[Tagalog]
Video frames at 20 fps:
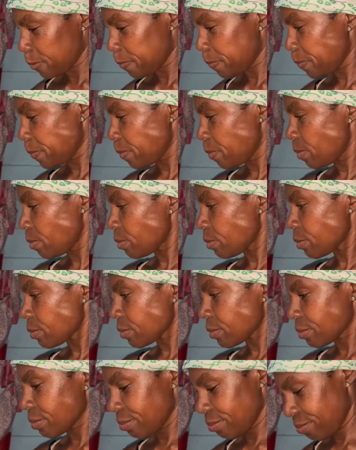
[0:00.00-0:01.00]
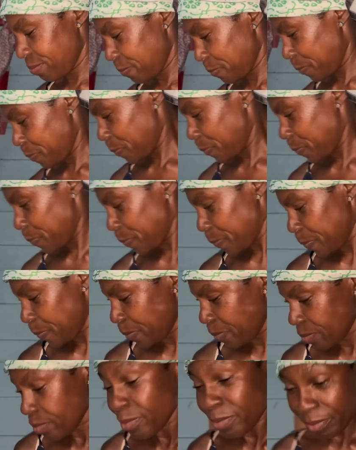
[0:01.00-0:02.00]
Ah, la
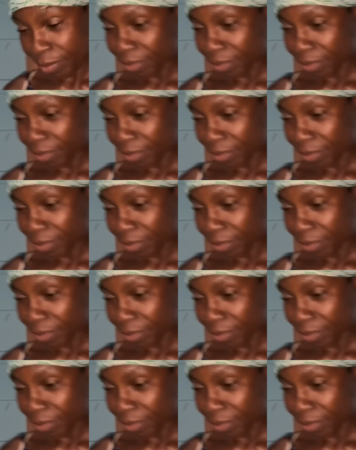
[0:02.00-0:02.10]
verdad.